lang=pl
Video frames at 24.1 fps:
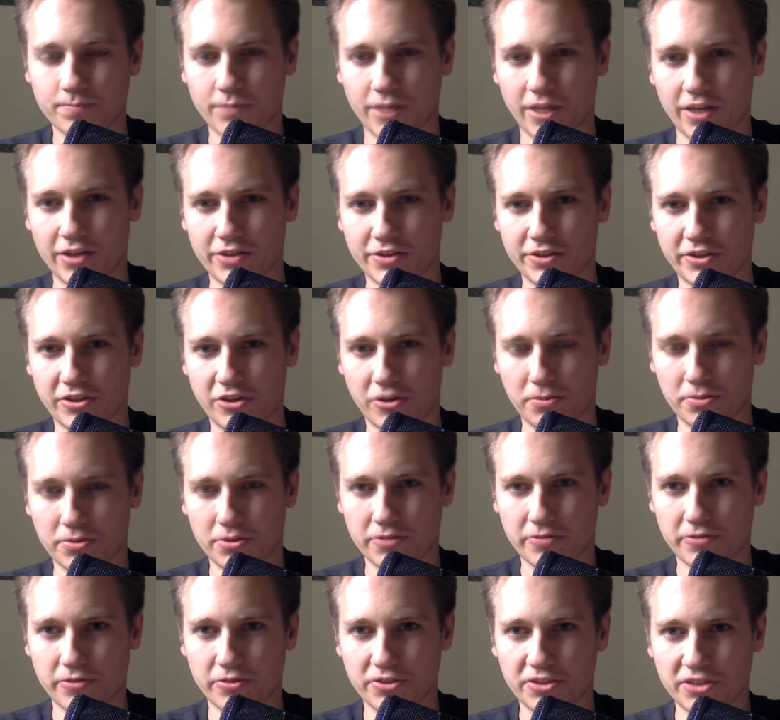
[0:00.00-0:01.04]
a jeżeli robią
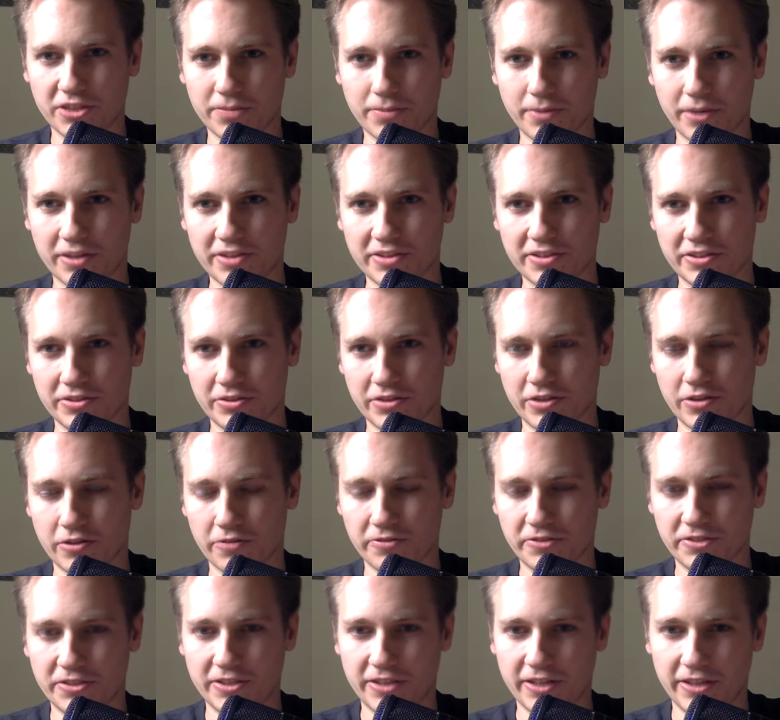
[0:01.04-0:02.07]
to w godzinach pracy i to tak
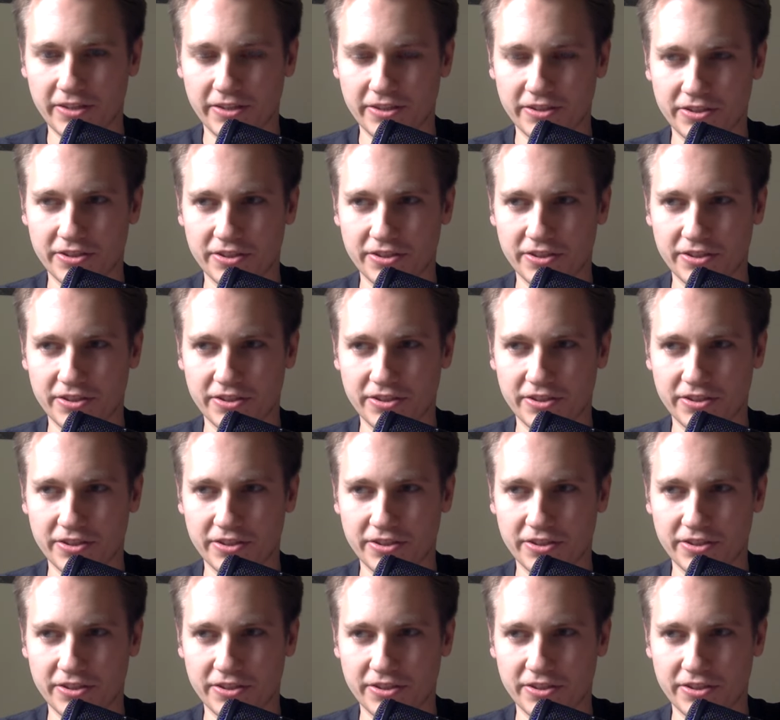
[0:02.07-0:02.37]
oficjalnie,